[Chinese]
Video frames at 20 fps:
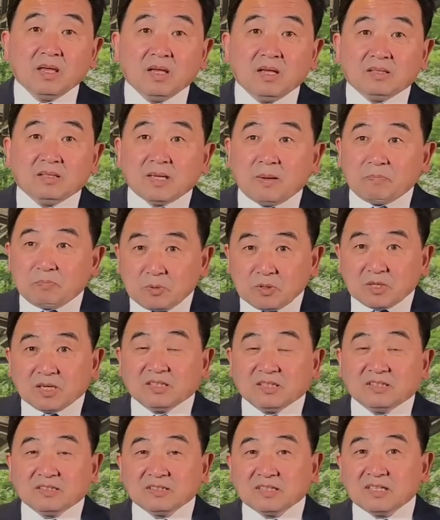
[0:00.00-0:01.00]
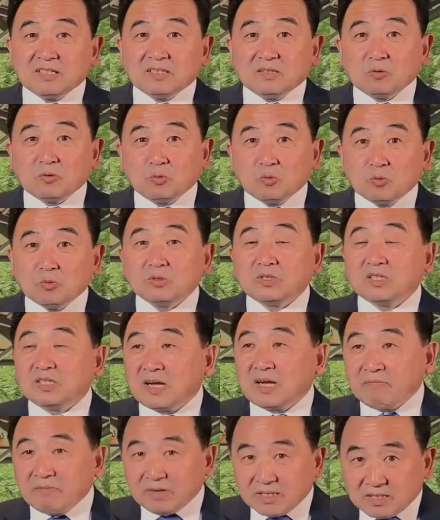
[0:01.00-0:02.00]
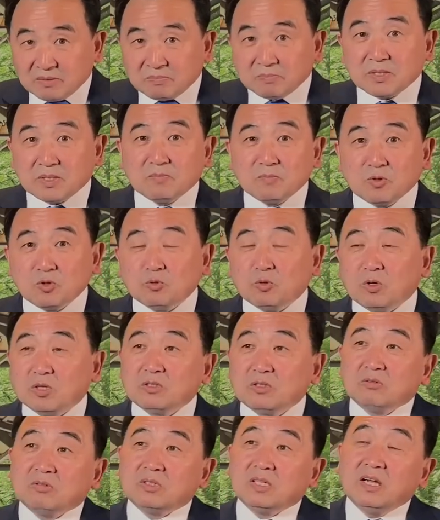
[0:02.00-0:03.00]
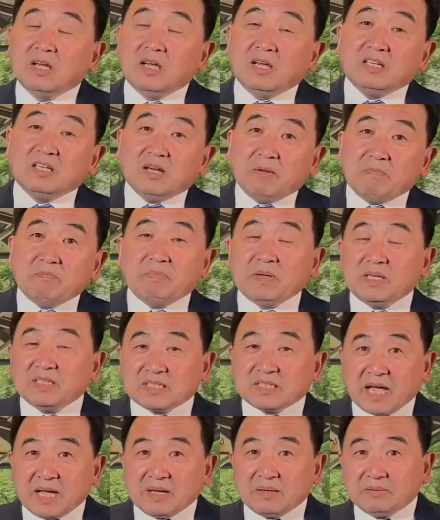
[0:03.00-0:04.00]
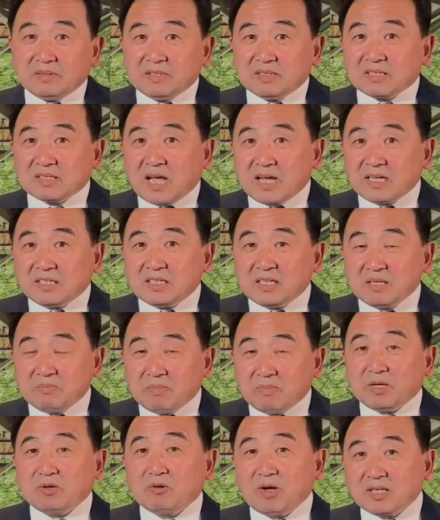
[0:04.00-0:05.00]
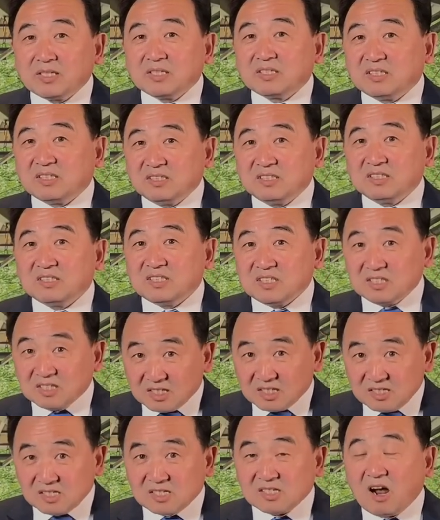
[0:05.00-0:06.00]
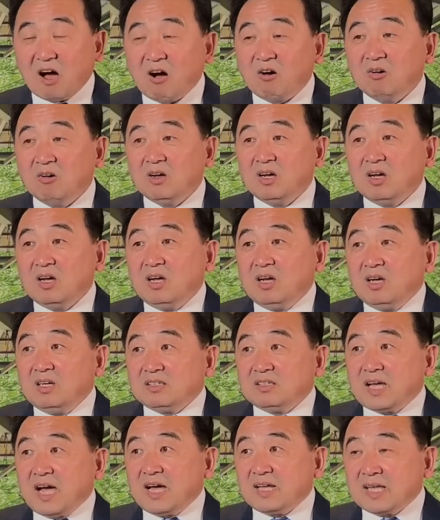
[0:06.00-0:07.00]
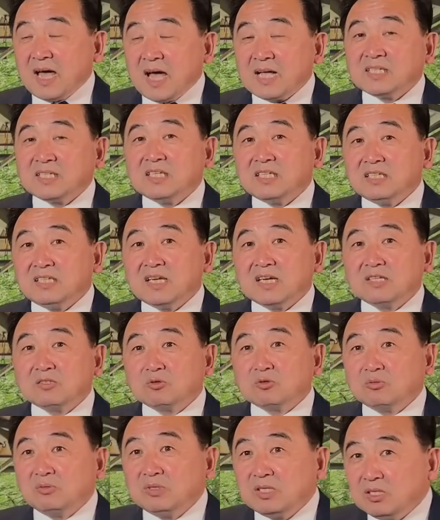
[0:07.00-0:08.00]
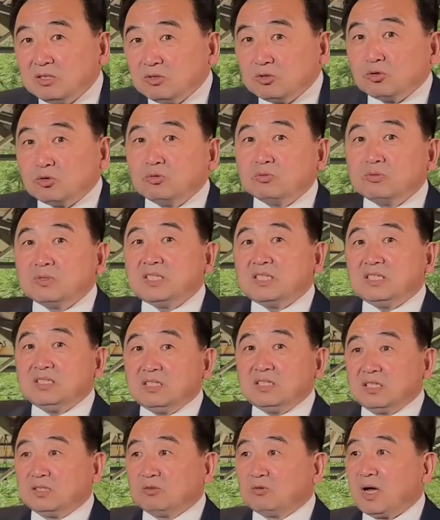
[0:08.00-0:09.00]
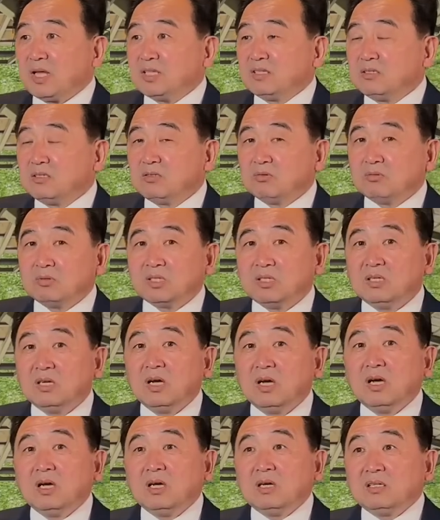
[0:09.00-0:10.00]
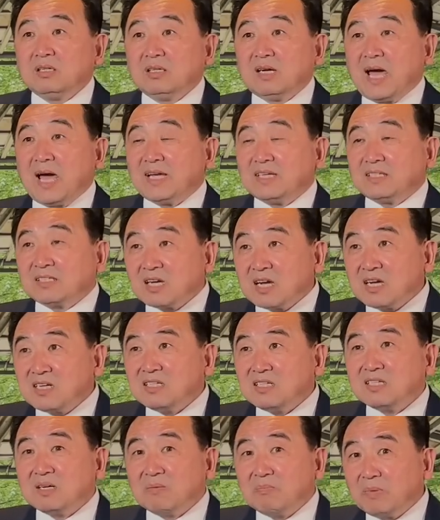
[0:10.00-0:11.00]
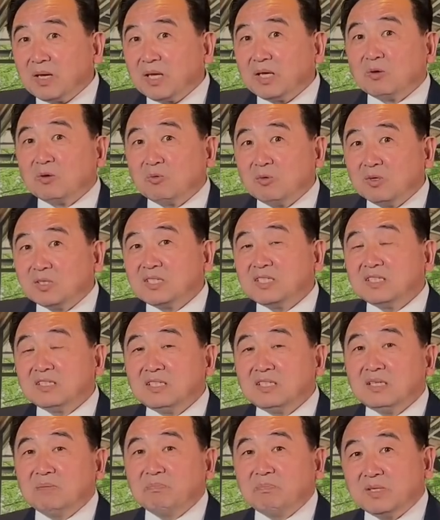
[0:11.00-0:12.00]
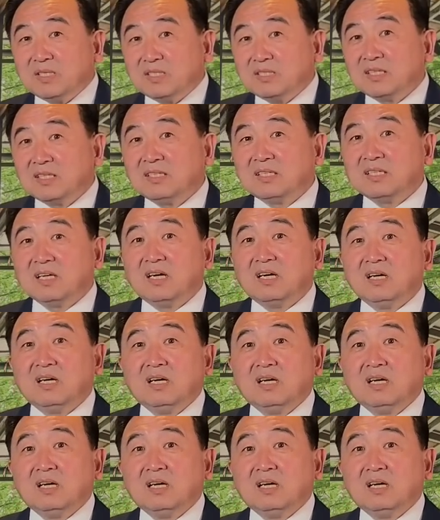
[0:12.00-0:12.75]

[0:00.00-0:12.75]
那不可能的故事，他为什么这么做？就是人民币代代替美元的可能性很少。那他今天处于初期阶段，就是来趁着美国经济本身的